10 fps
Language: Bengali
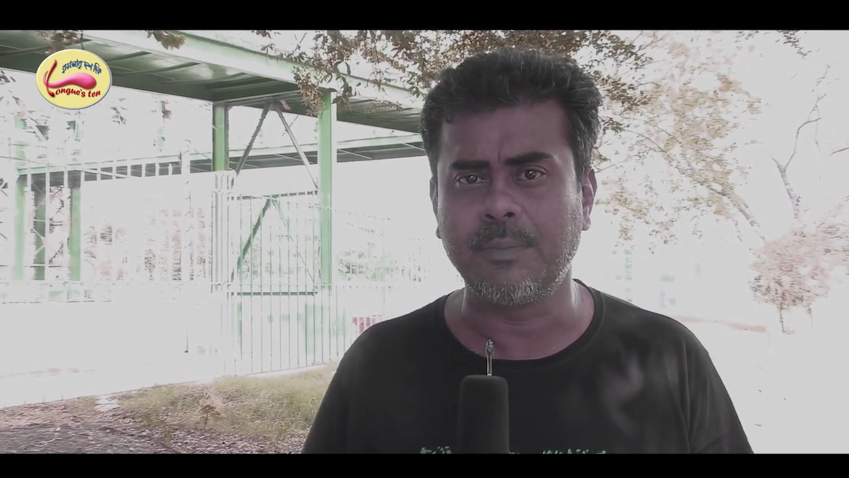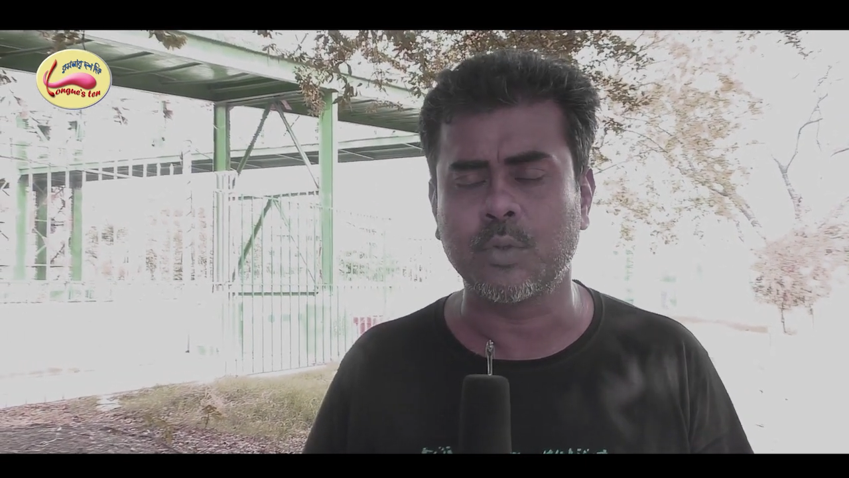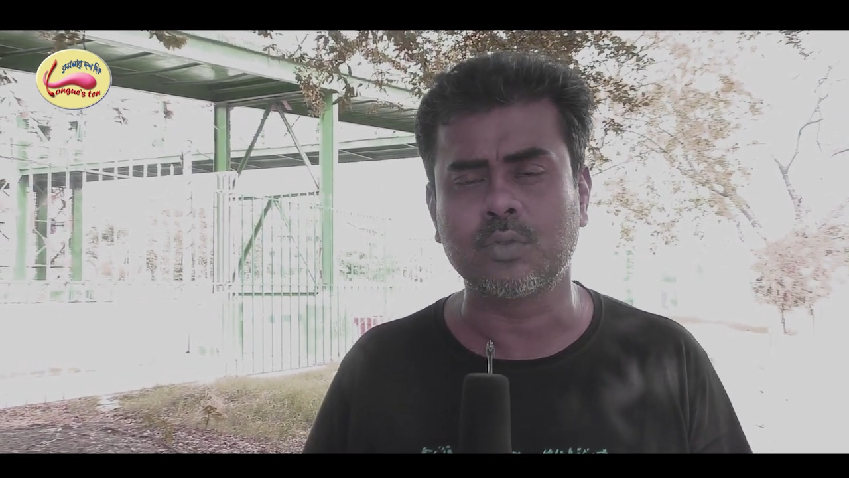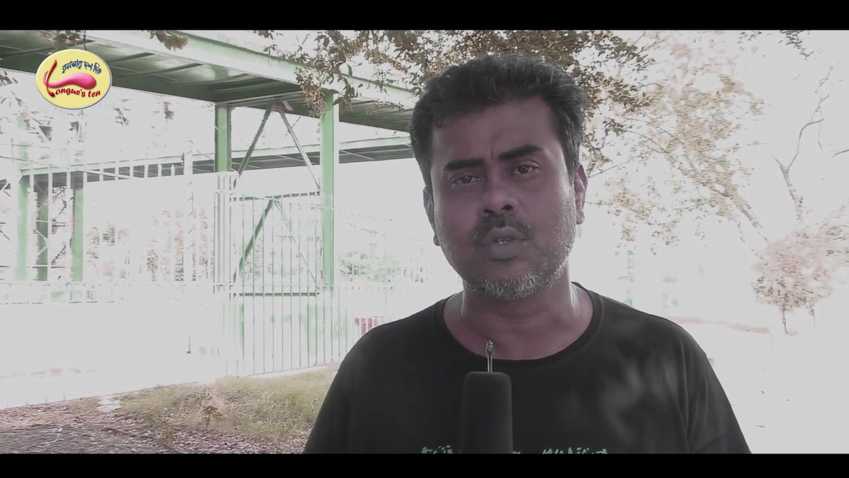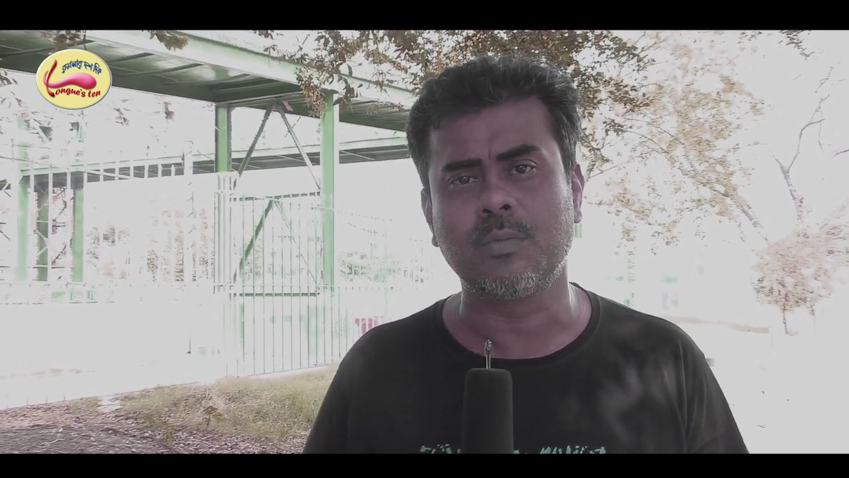
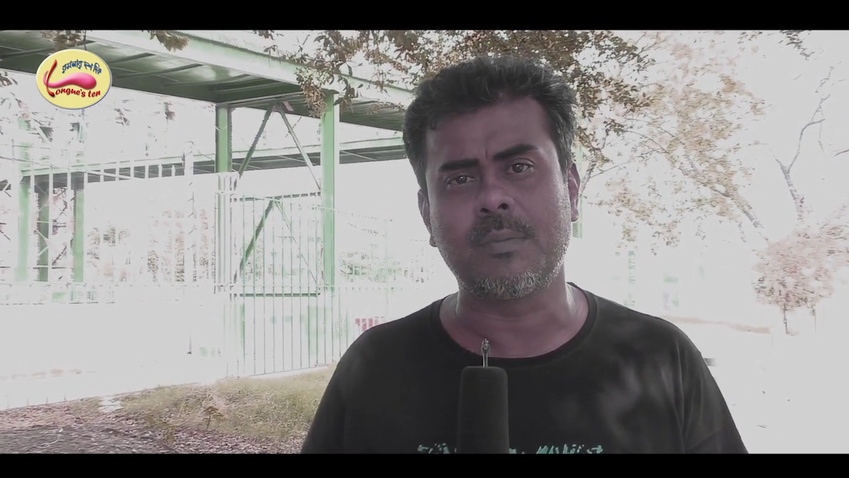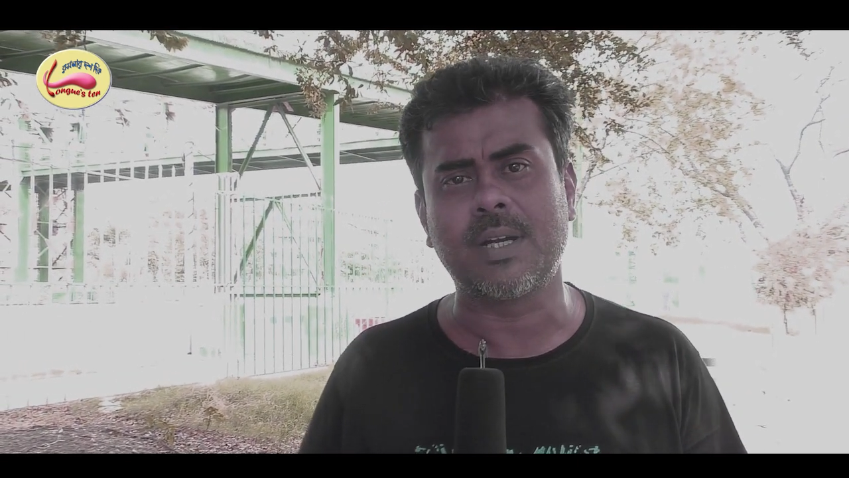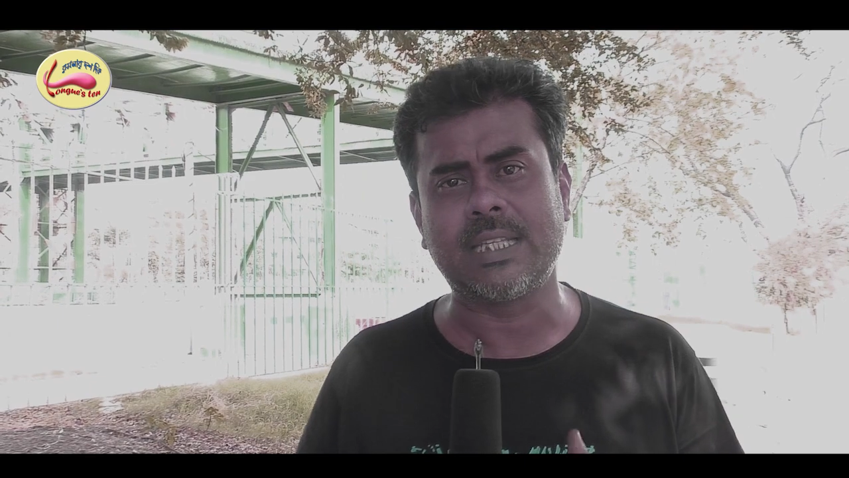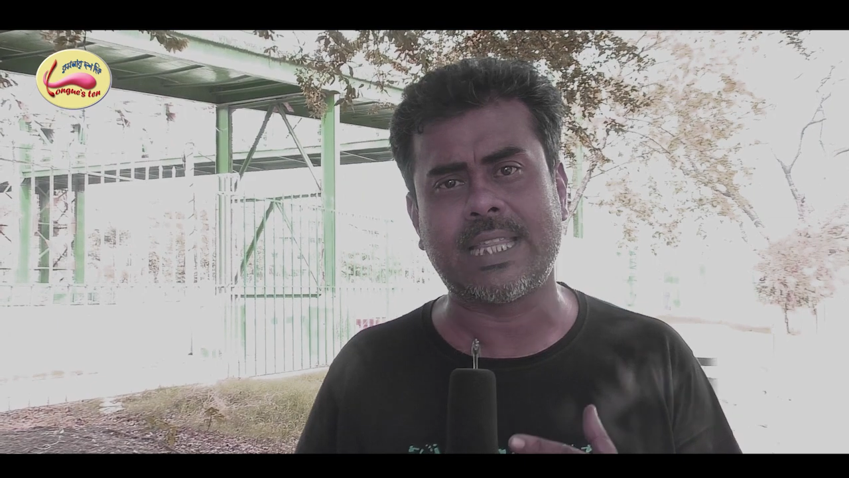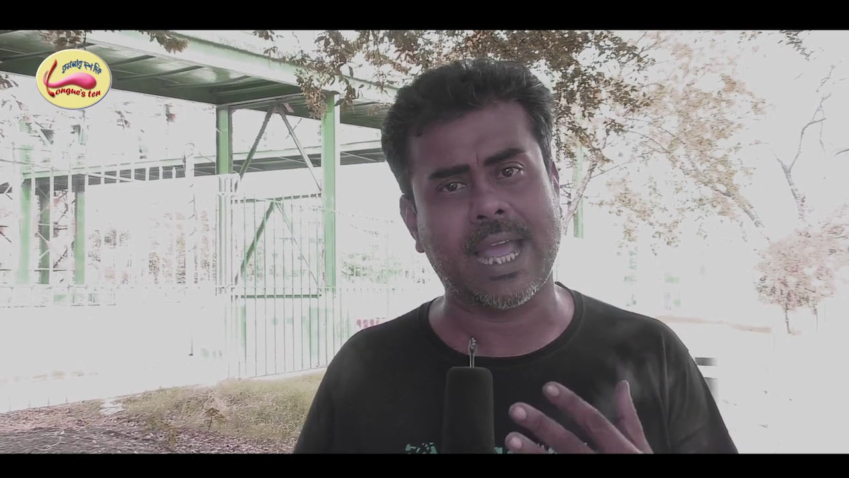প্রথম
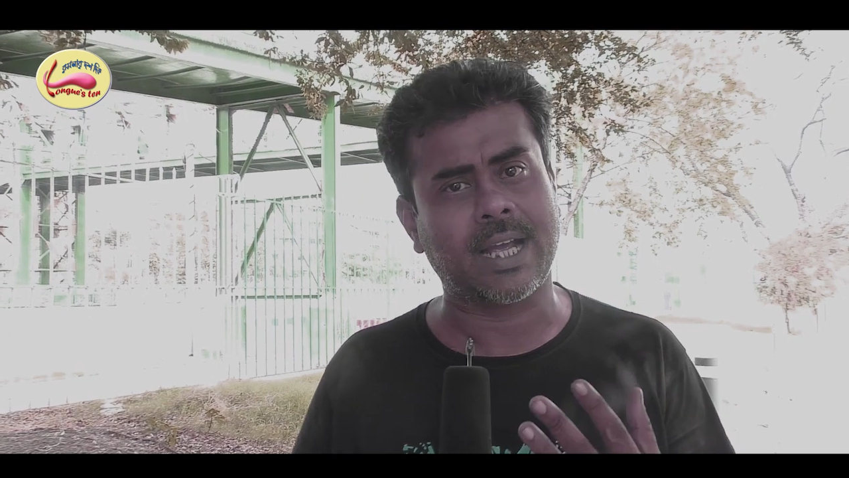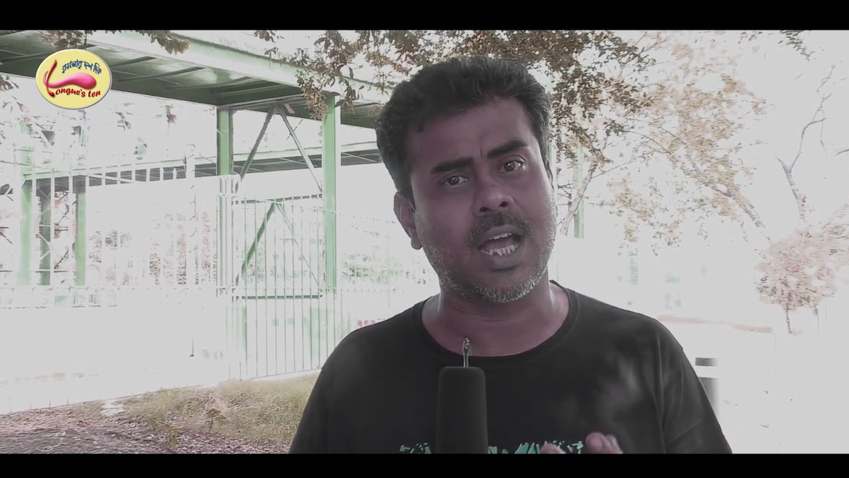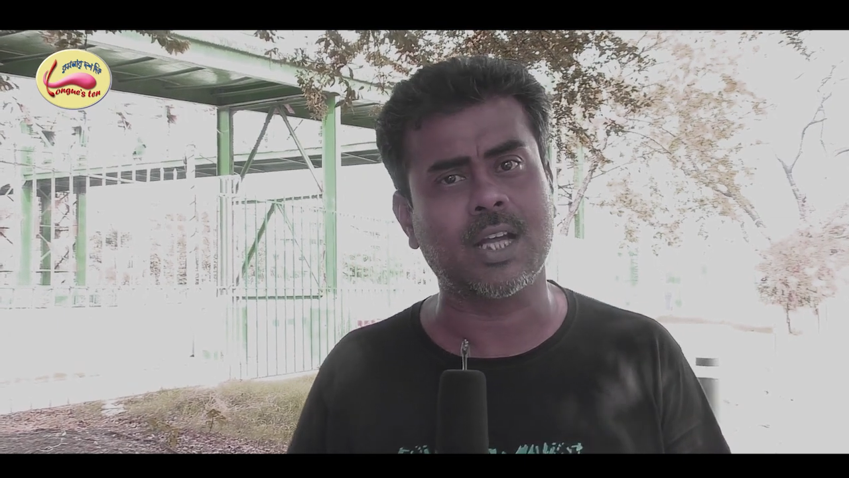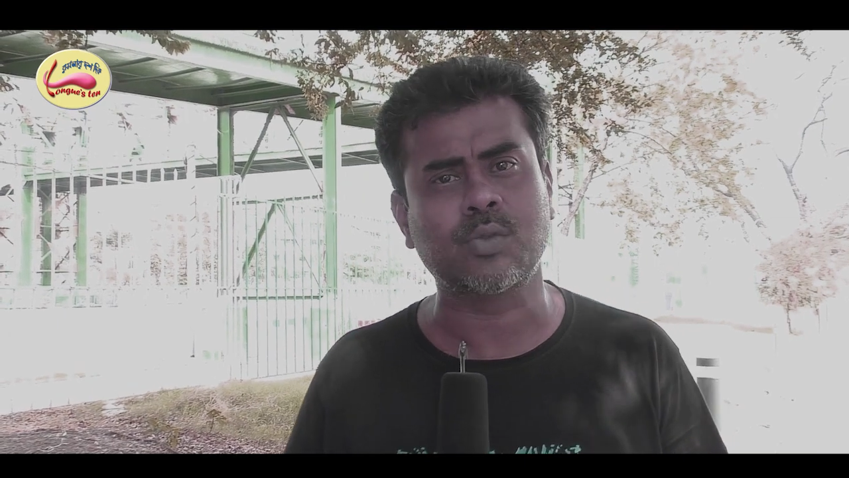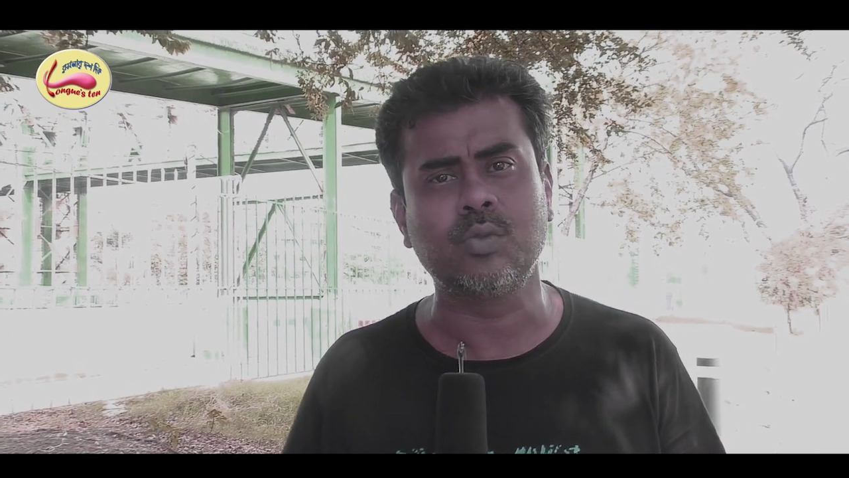আমার দেখা